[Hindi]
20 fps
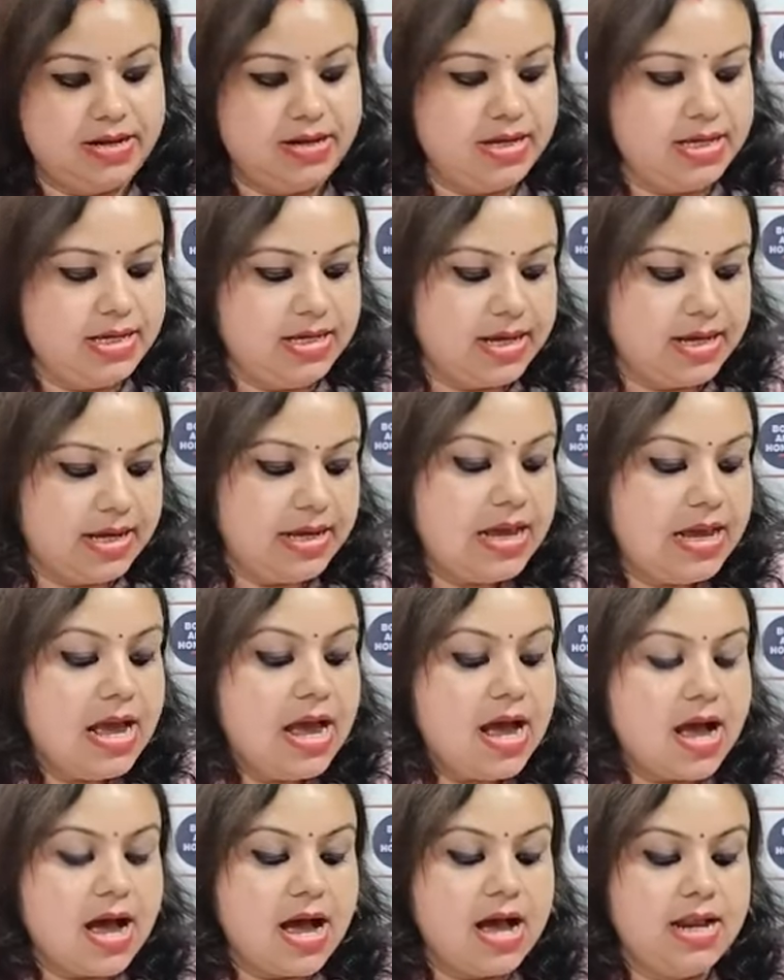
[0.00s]
रही है
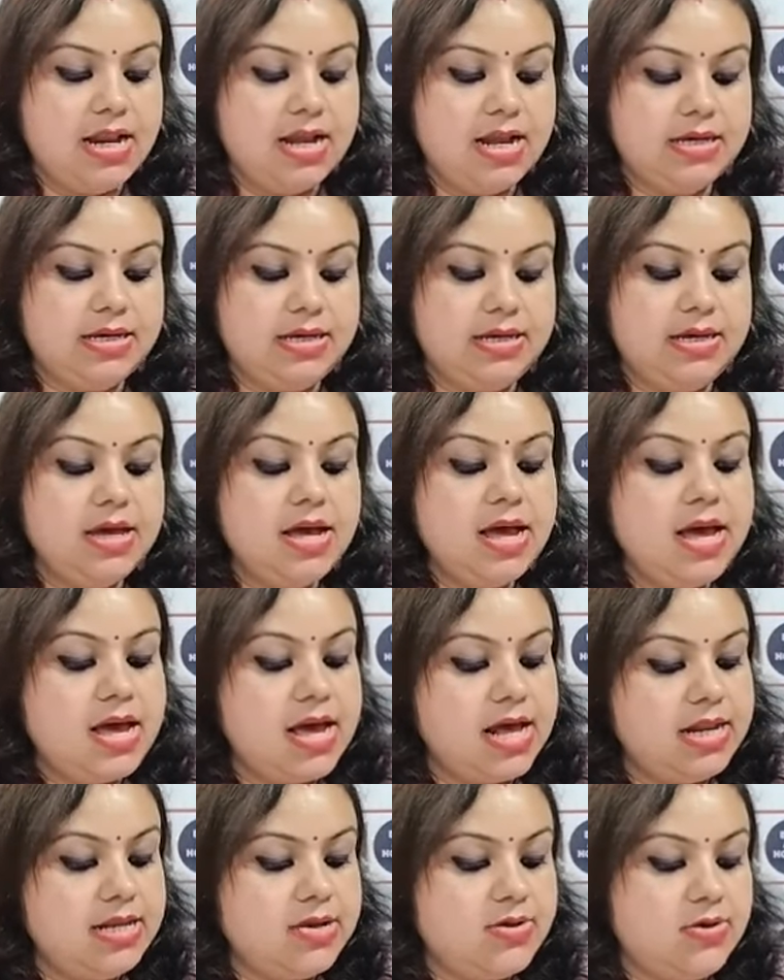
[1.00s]
हालांकि
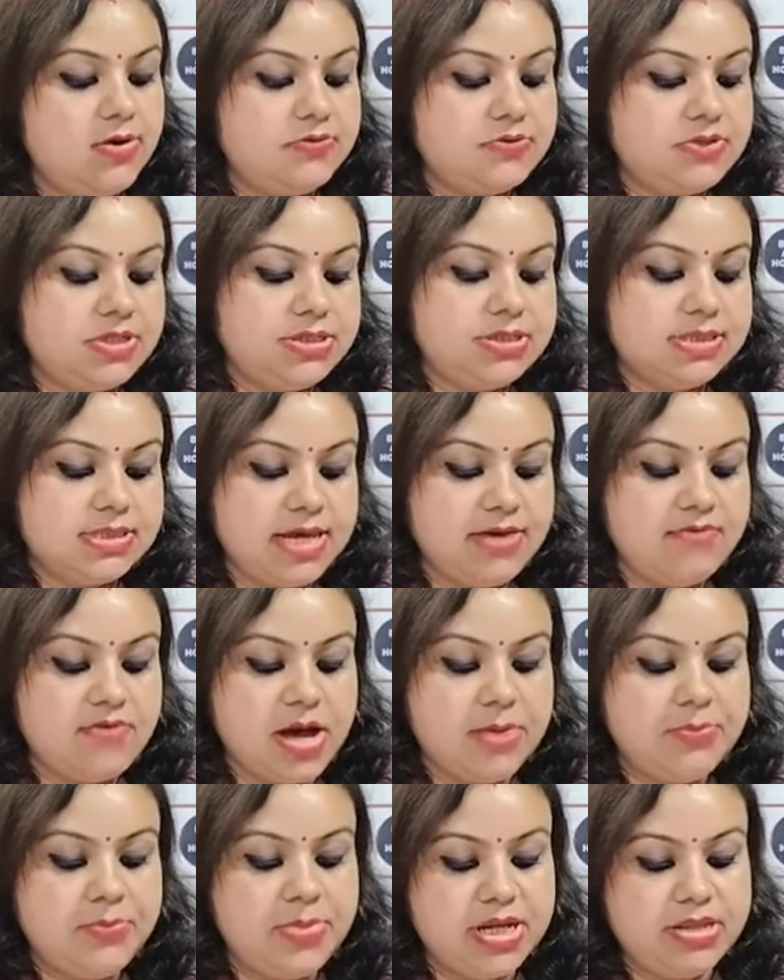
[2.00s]
हेलीकॉप्टर
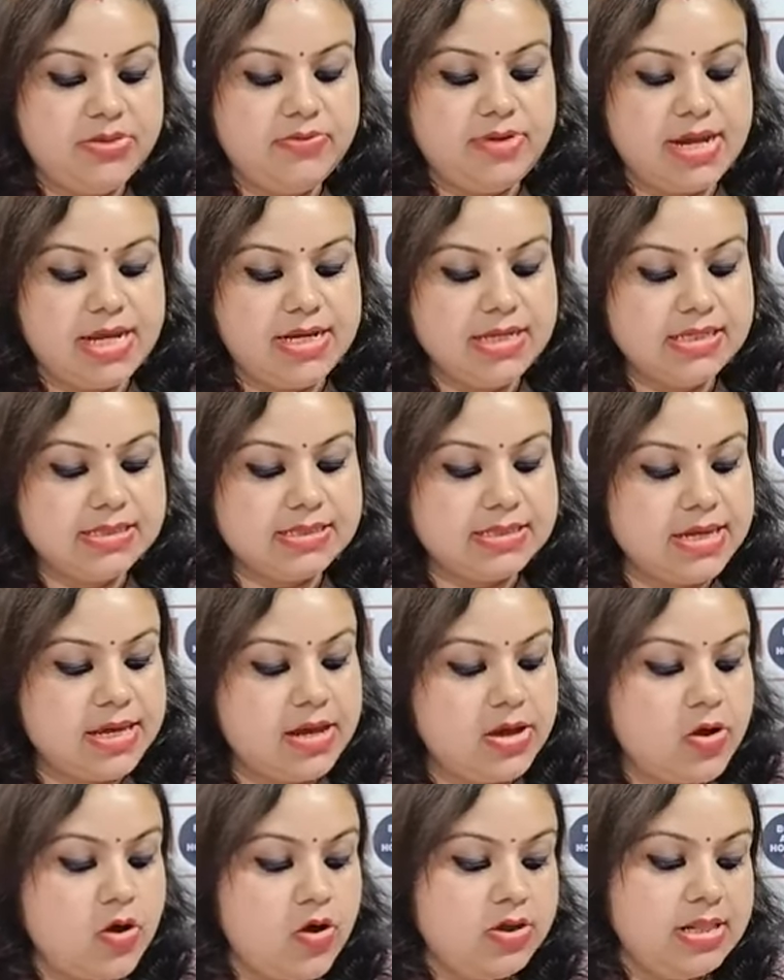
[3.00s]
सेवा बंद रहने से
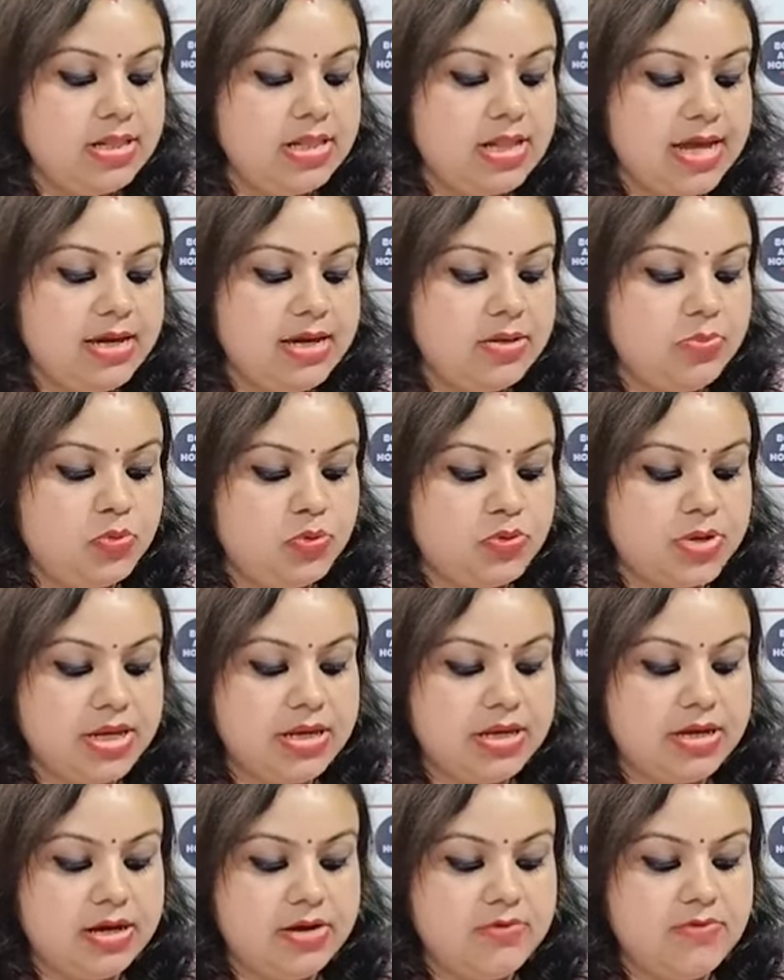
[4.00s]
ऑनलाइन
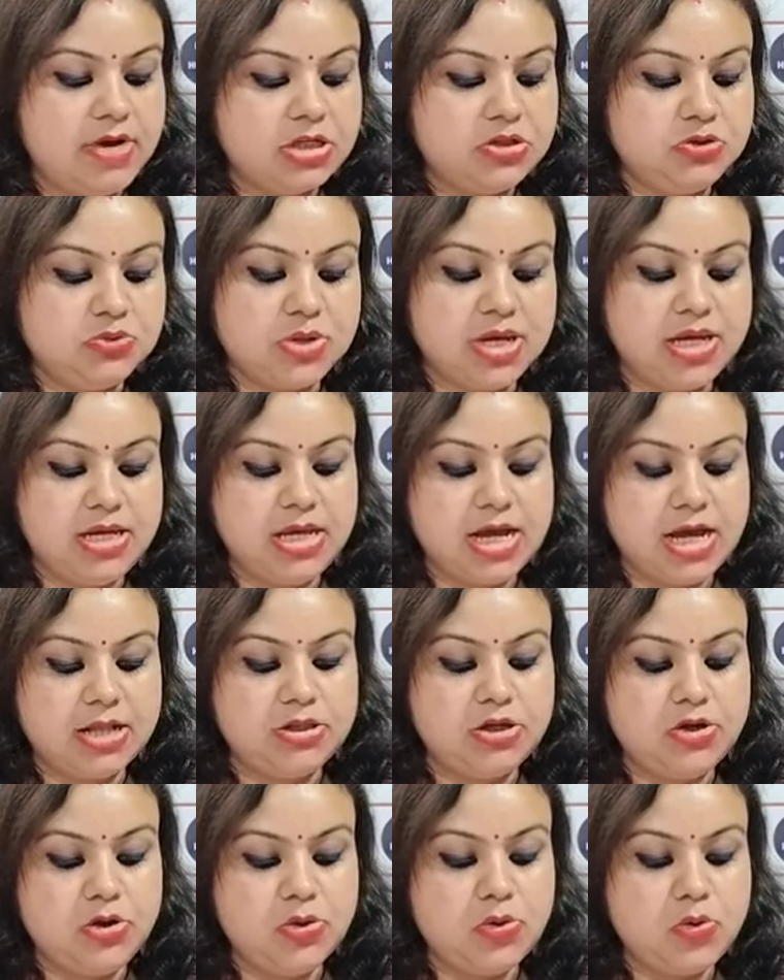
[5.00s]
बुकिंग करवा चुके
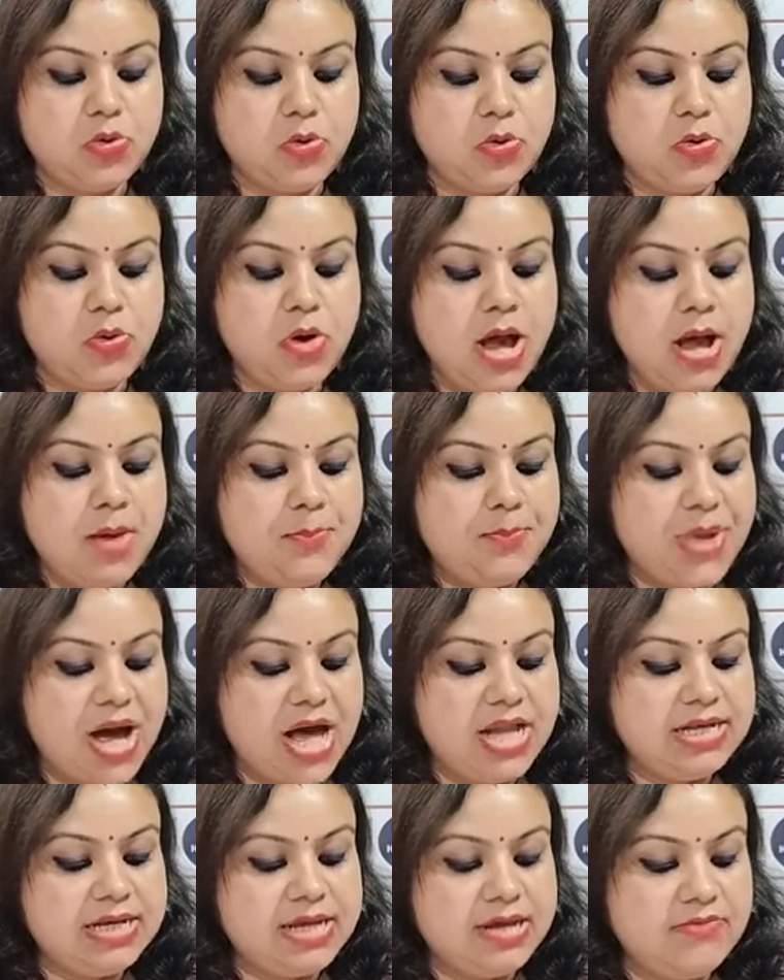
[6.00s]
यात्रियों को
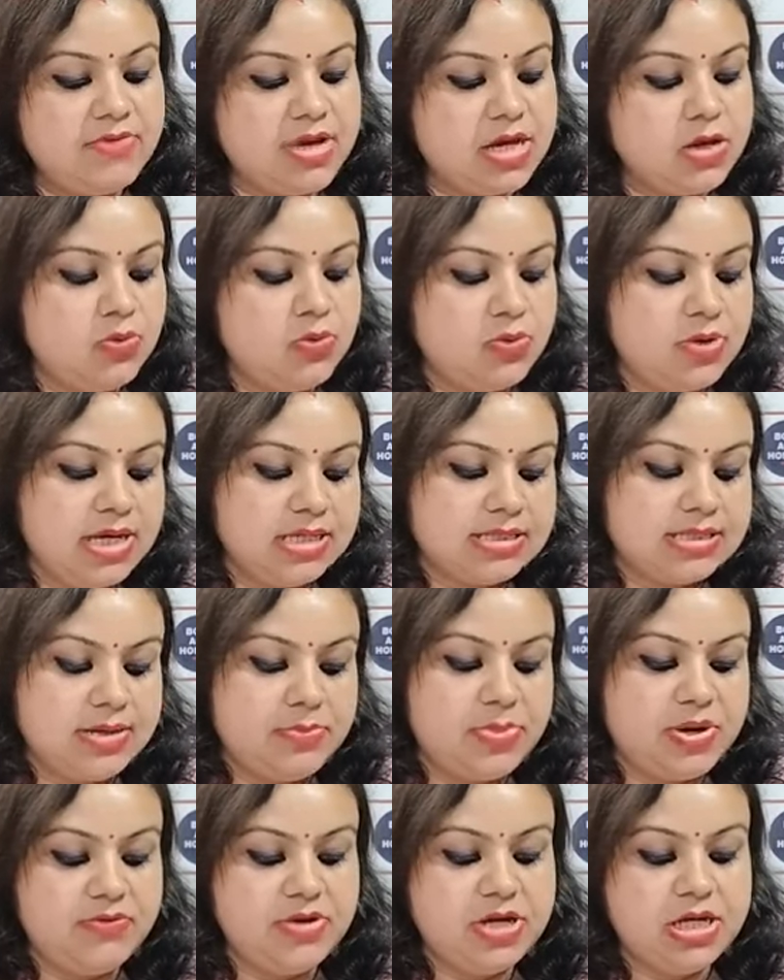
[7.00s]
पालकी व घोड़े से
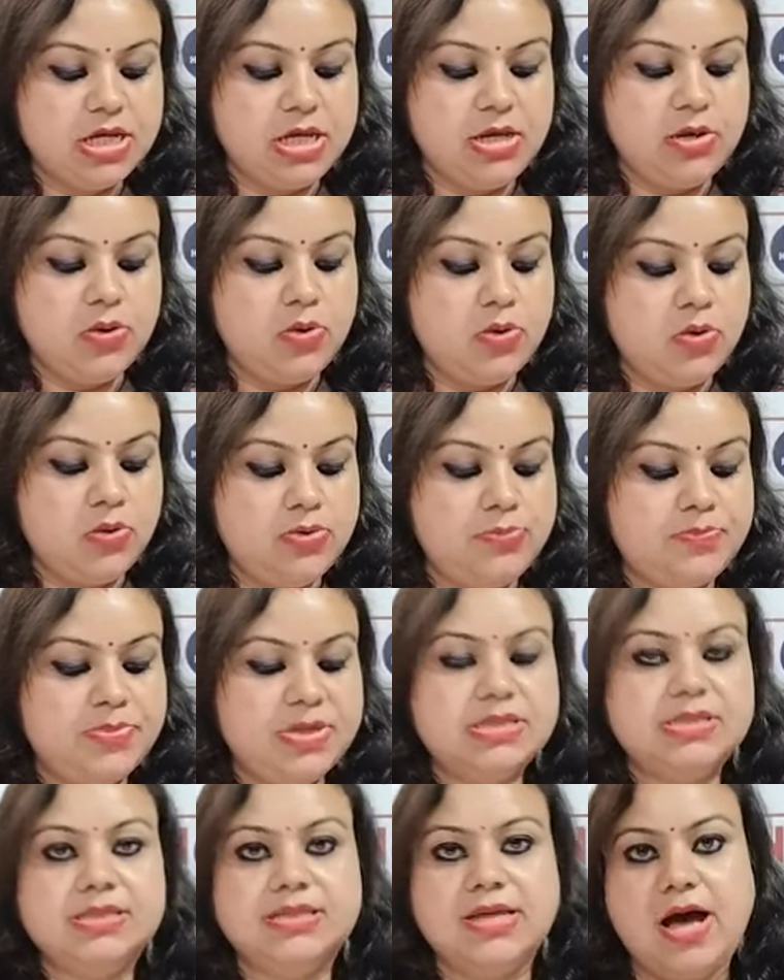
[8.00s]
भवन की ओर
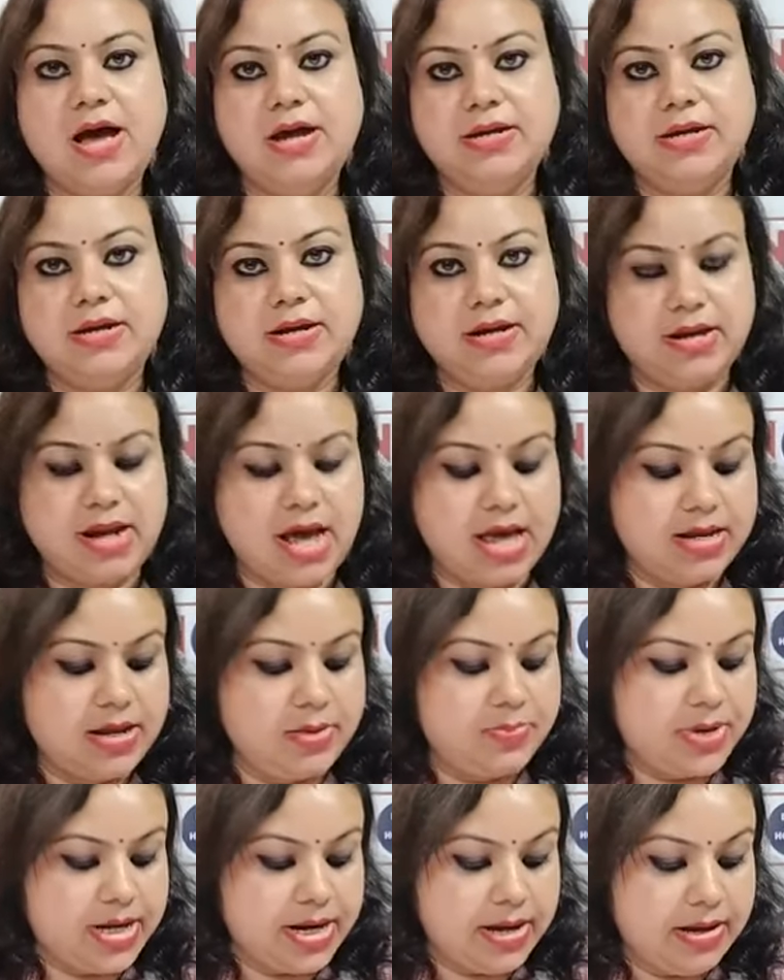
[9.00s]
प्रस्थान कराना
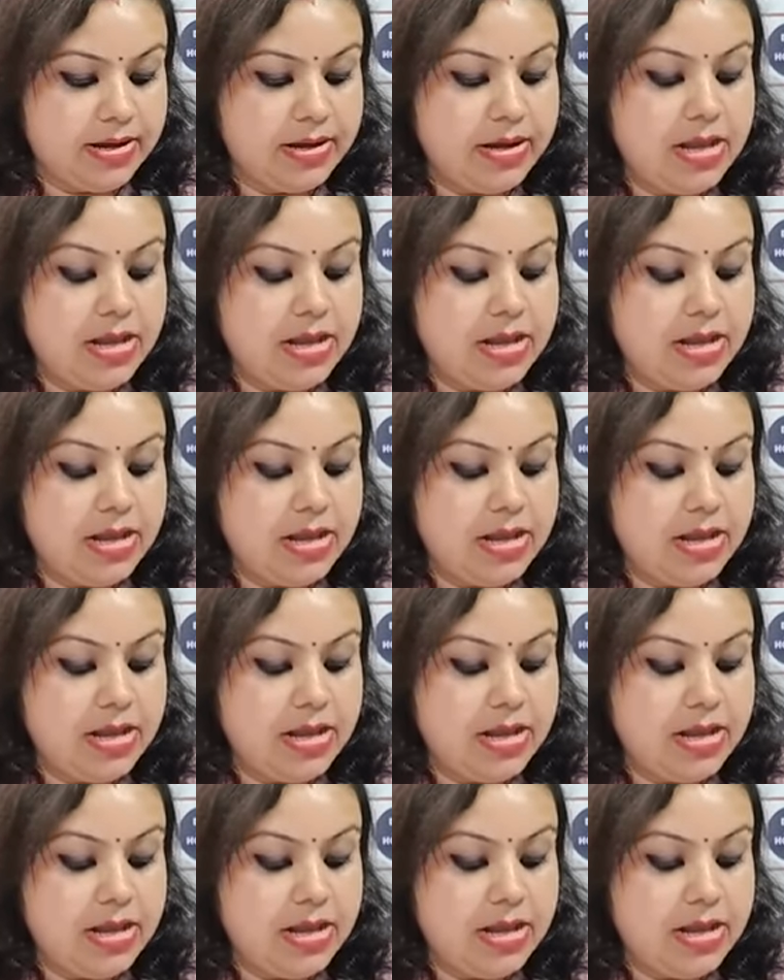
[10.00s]
पड़ा